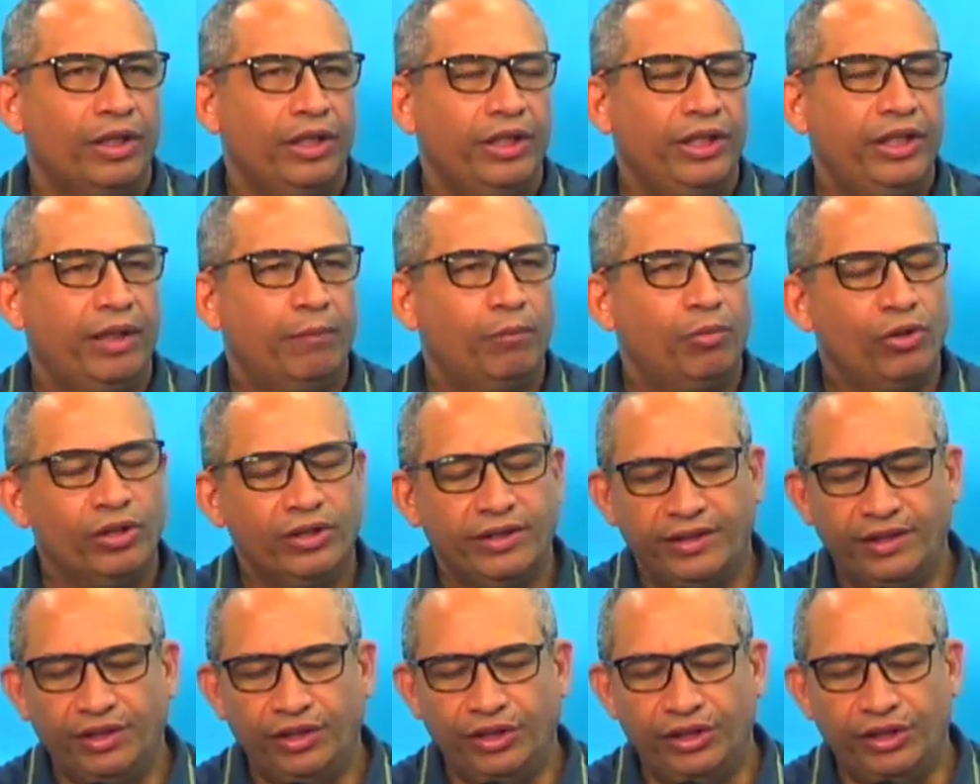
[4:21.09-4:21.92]
E é bom que
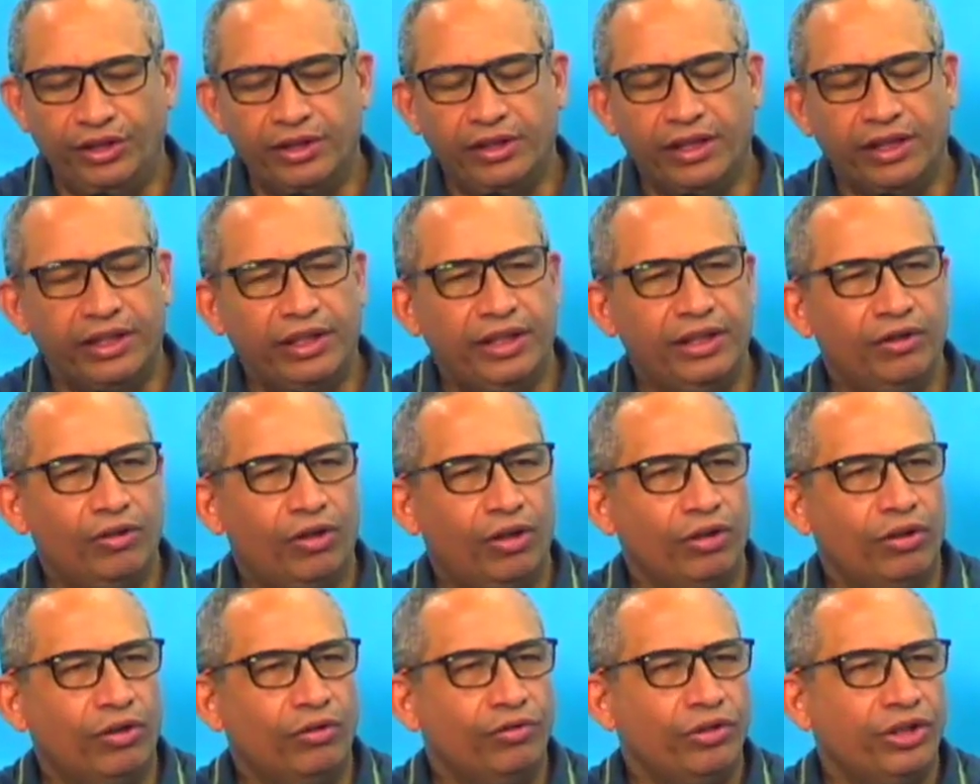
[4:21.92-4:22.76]
se diga que
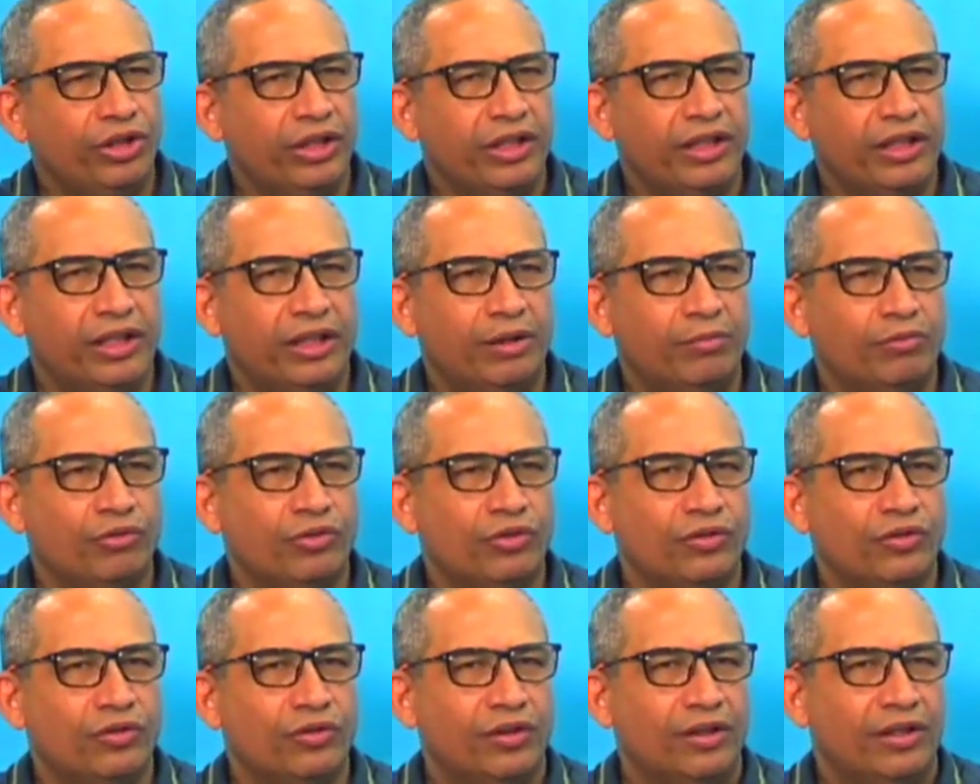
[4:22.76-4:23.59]
nós não
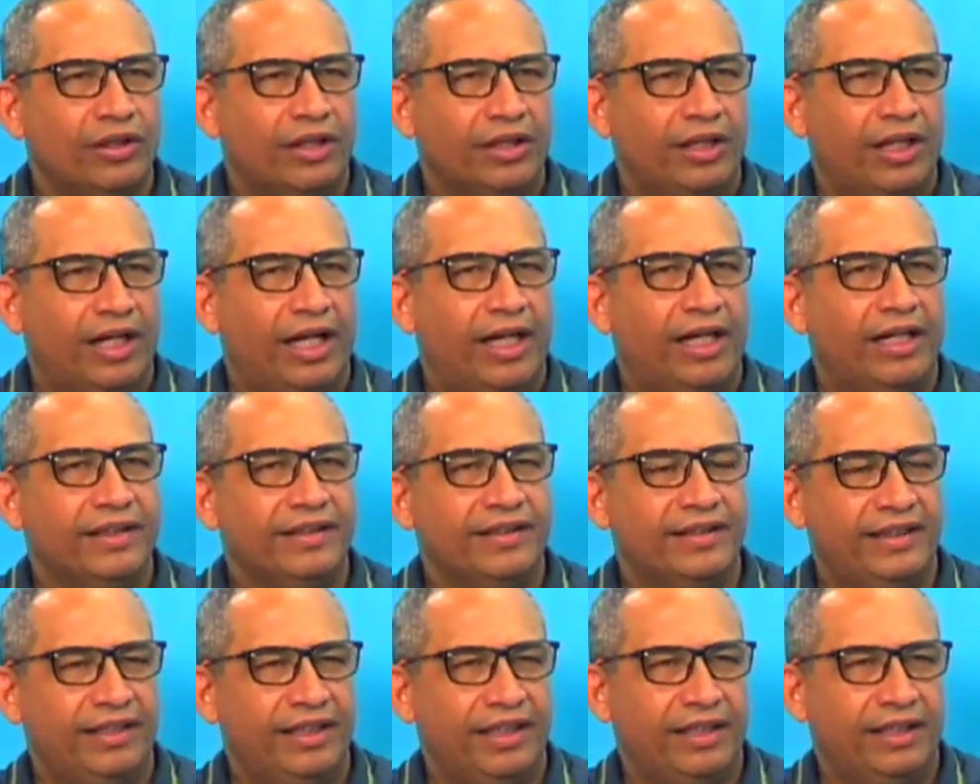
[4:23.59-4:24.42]
chegamos à
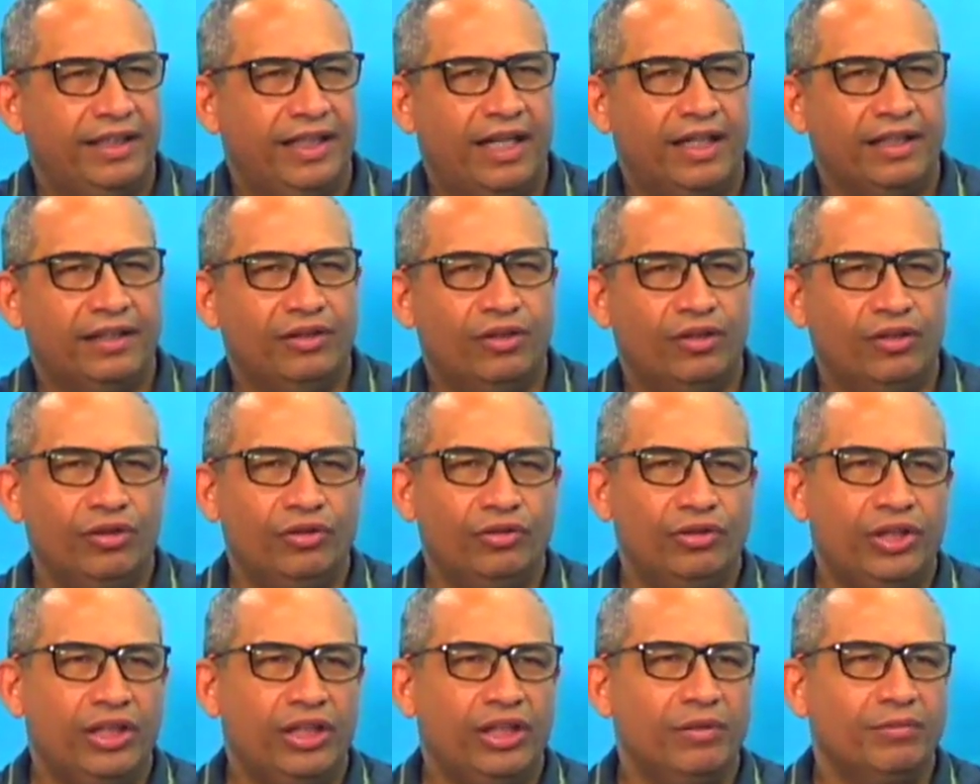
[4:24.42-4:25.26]
ansiedade, nós não
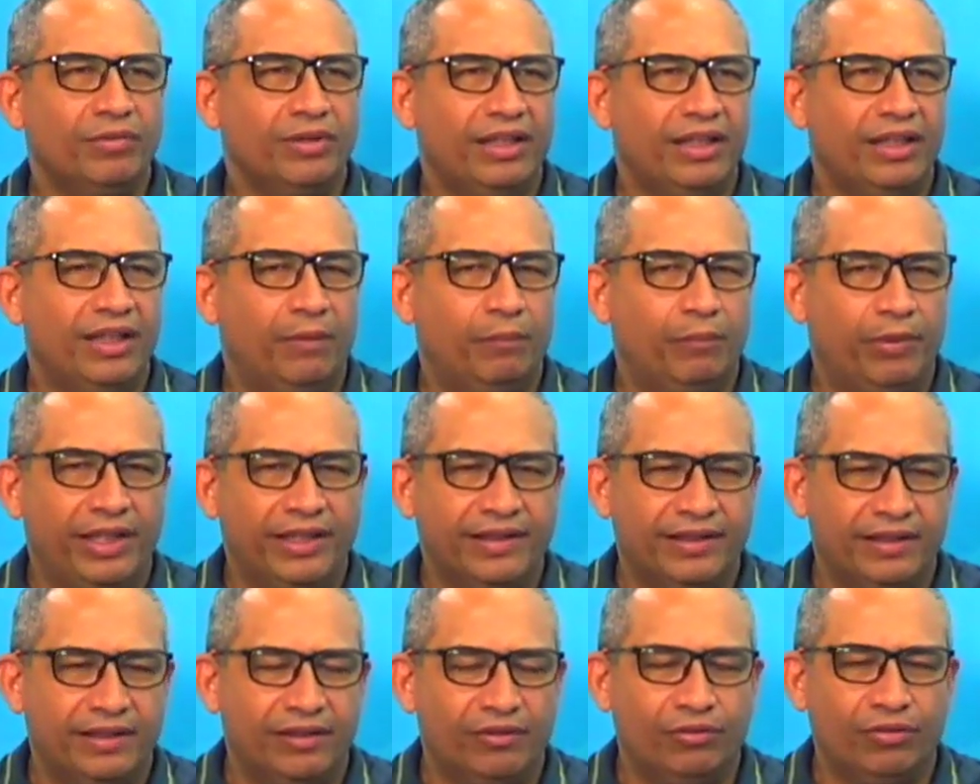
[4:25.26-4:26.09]
chegamos à
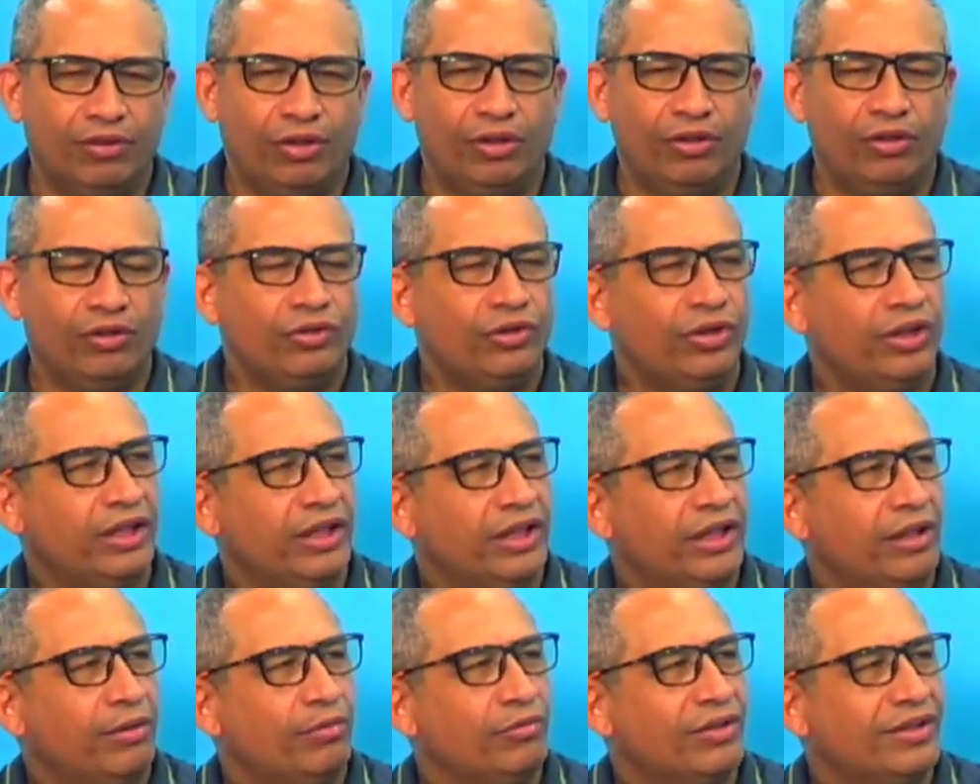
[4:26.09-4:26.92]
depressão, nós não
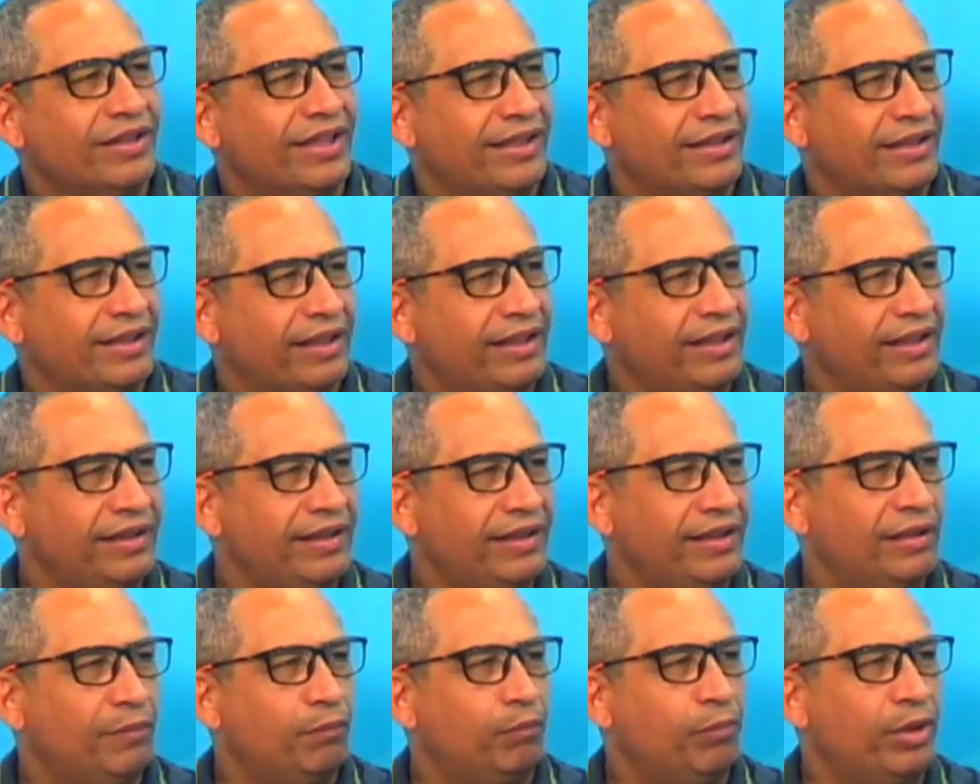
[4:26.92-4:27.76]
chegamos às
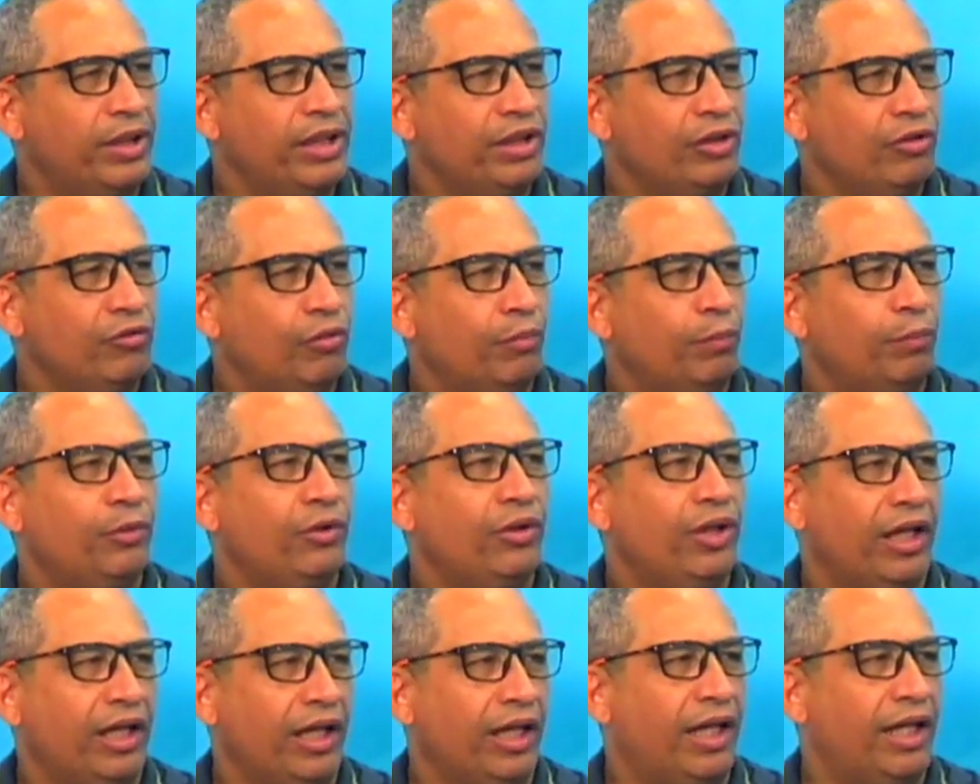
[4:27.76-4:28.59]
crises de pânico
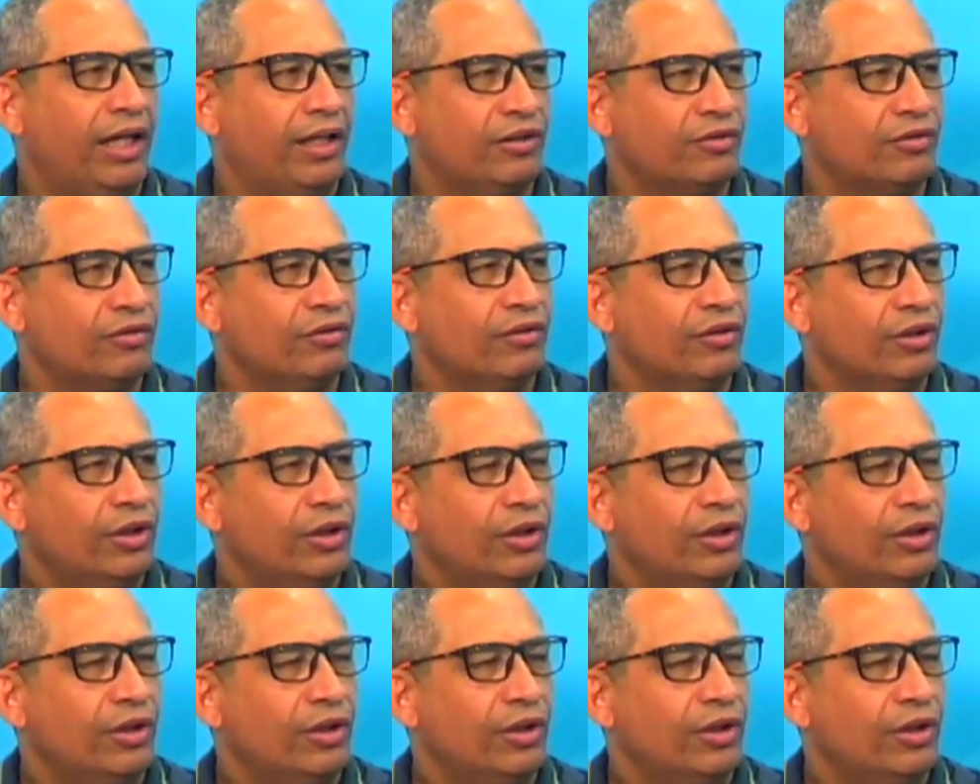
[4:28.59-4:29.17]
por acaso.